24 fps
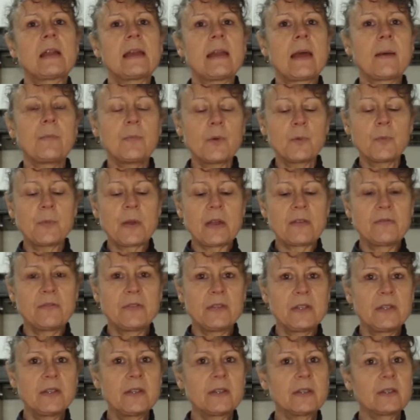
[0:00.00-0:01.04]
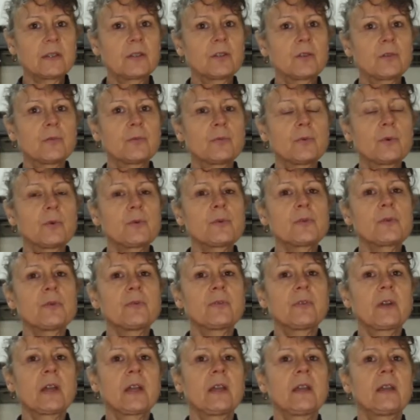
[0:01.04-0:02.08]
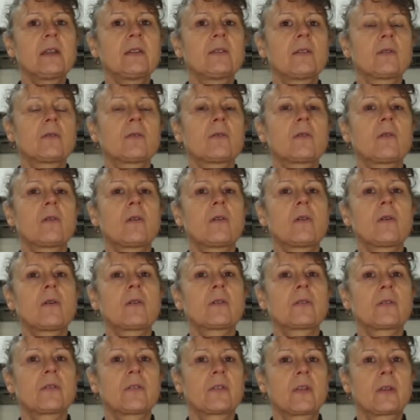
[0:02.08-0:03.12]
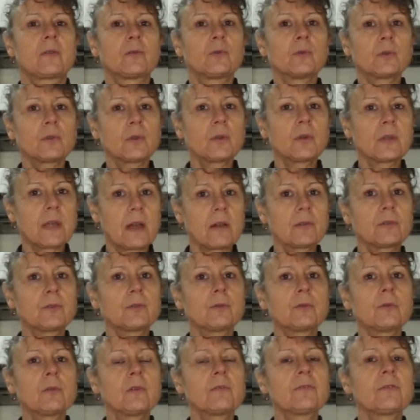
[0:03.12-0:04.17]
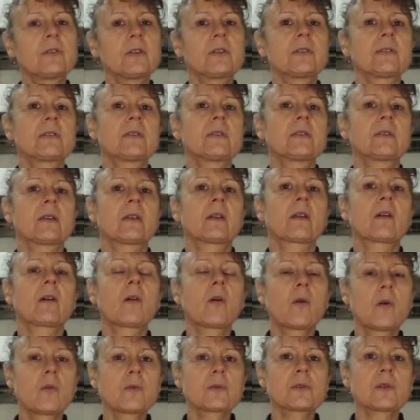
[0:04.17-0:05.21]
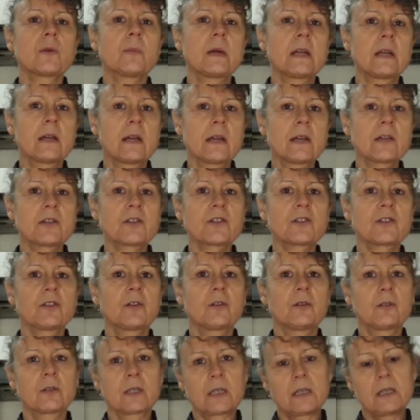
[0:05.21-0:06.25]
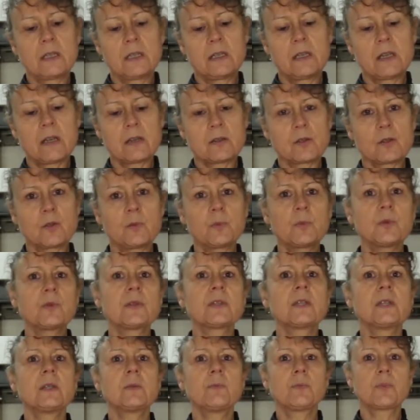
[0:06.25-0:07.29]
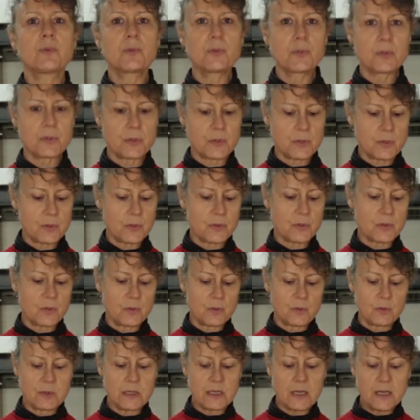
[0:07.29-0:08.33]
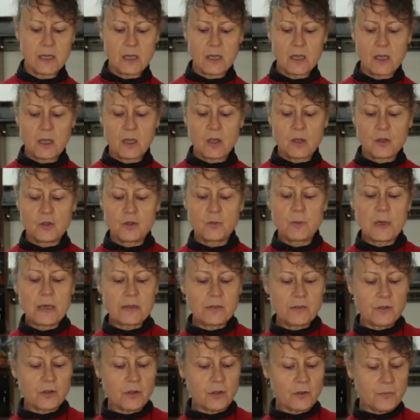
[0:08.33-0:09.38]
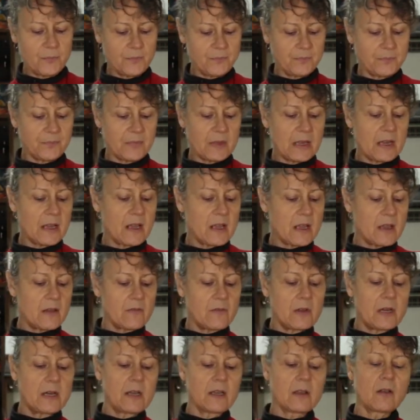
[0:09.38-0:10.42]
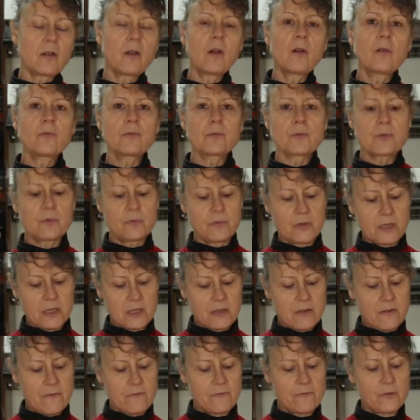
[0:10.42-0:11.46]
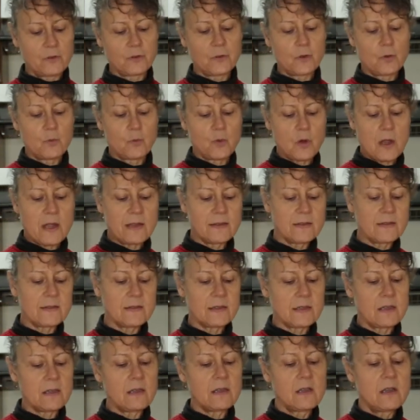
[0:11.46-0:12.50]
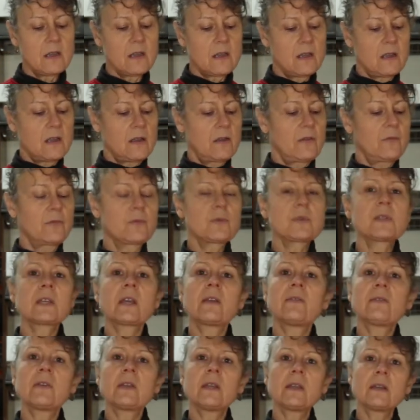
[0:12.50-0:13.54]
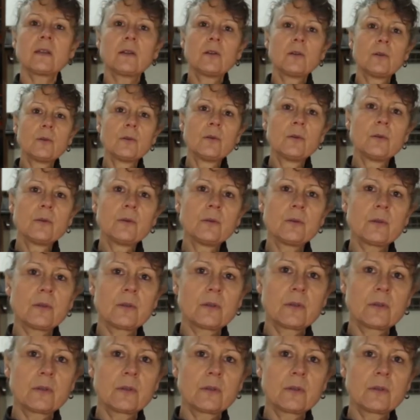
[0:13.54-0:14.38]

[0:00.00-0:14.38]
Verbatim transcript: la pompe à vide que vous recevrez dans un autre carton. En fait, c'est un gros emballage dans lequel il y a ce petit plus celui du blender. Voilà, quand vous ouvrez votre boîte, vous avez le